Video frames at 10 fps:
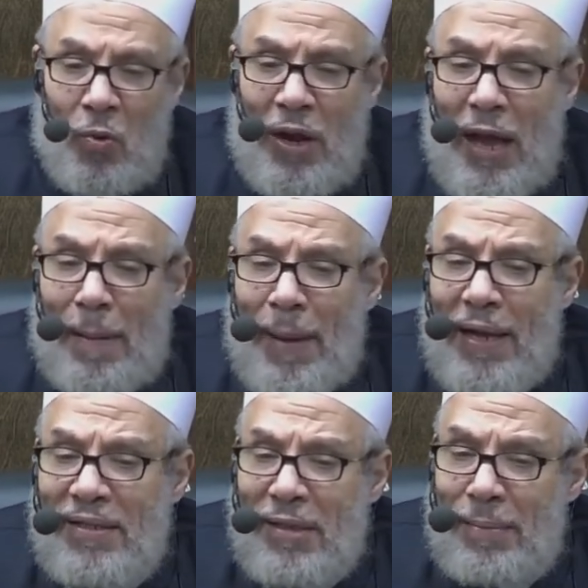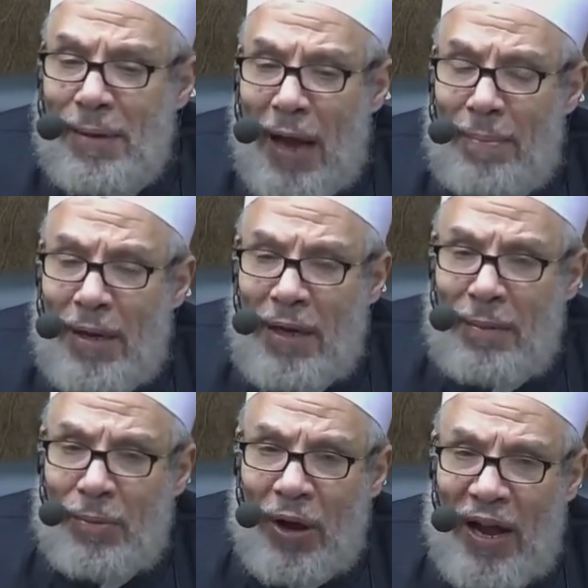ولا بأس بعمل
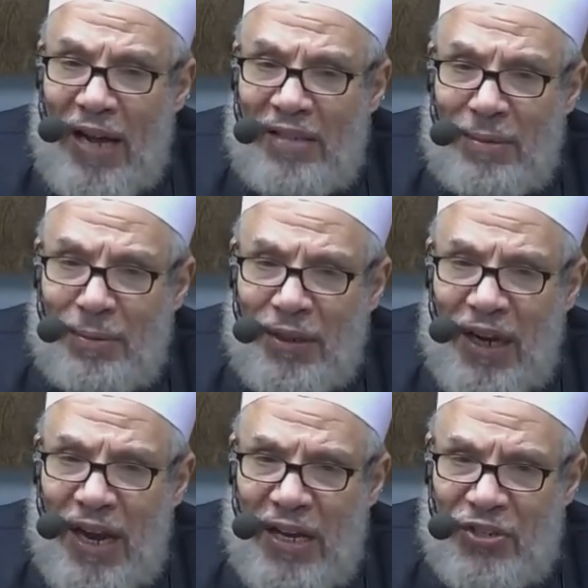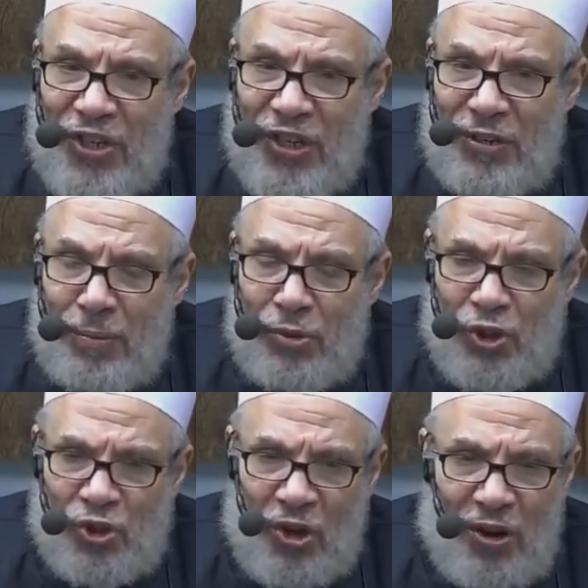المحاسب كأجير
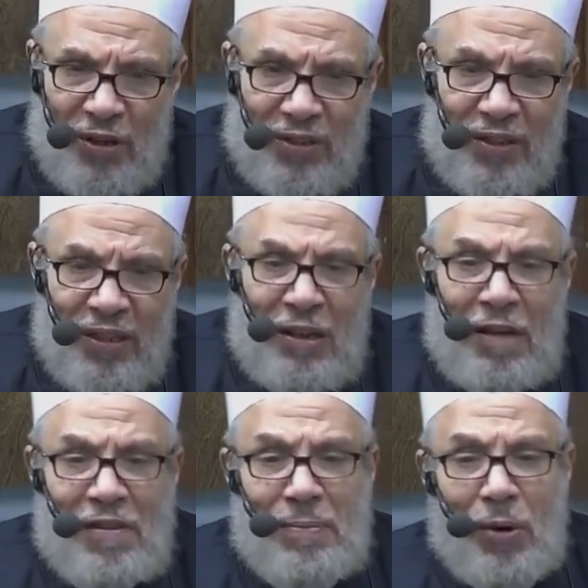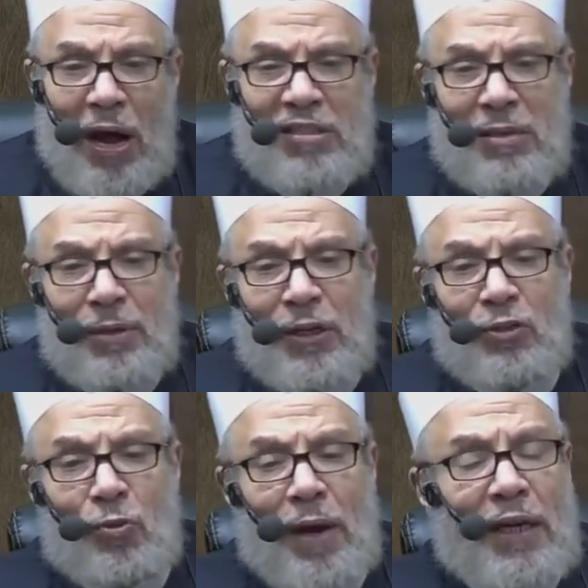مشترك في محاسب
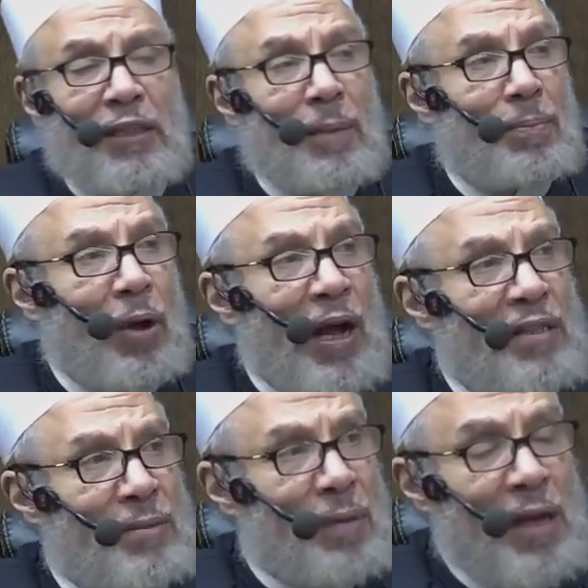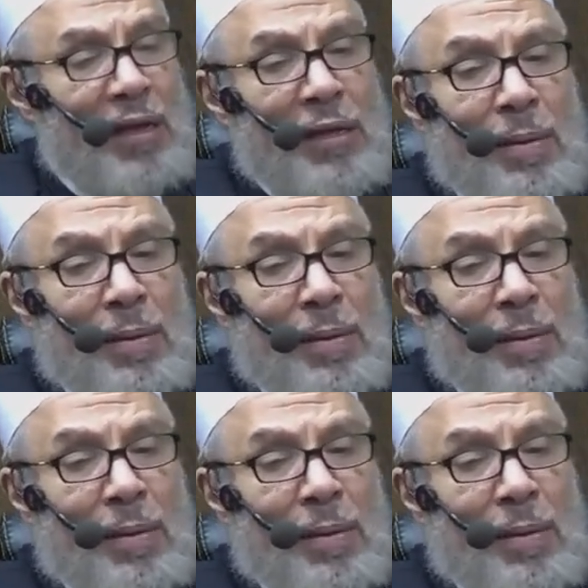عنده مكتب محاسبة